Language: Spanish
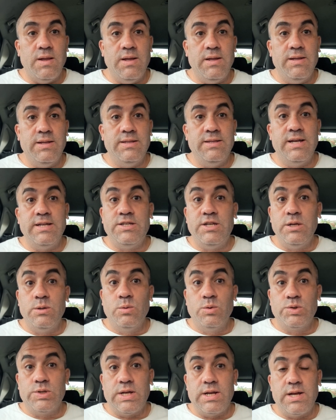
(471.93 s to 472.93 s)
de
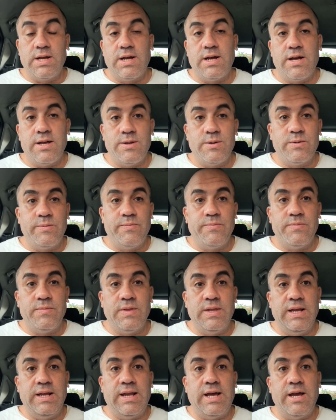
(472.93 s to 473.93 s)
Chigusa Nagayo,
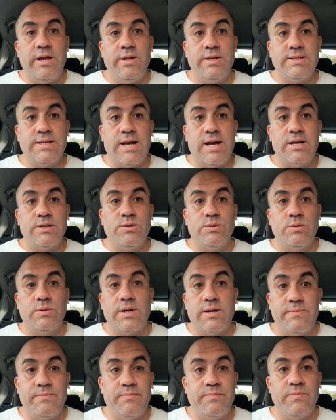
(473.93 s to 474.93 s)
de Laines
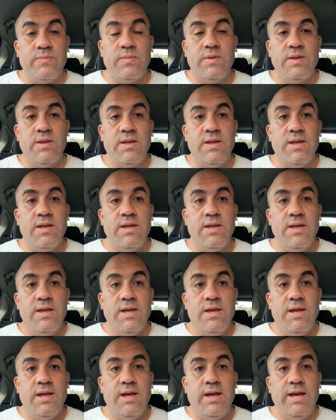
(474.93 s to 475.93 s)
Azuka
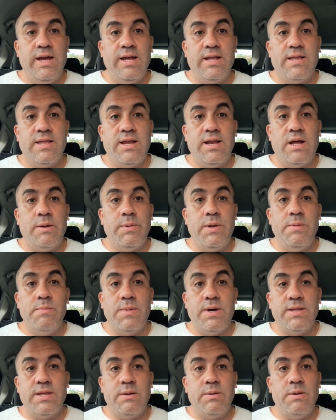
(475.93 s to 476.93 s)
este, la
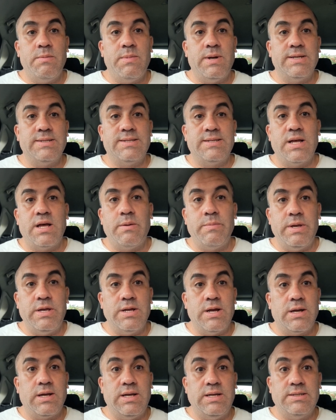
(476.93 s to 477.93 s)
misma Debbie Masami,
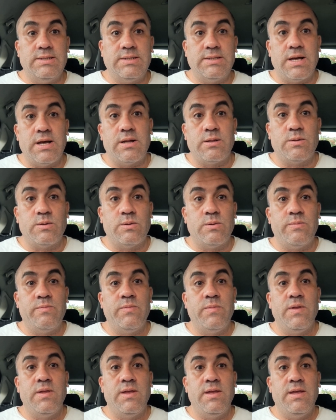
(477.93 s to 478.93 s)
Yakisato
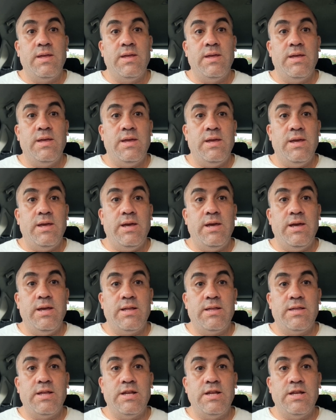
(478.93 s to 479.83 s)
este,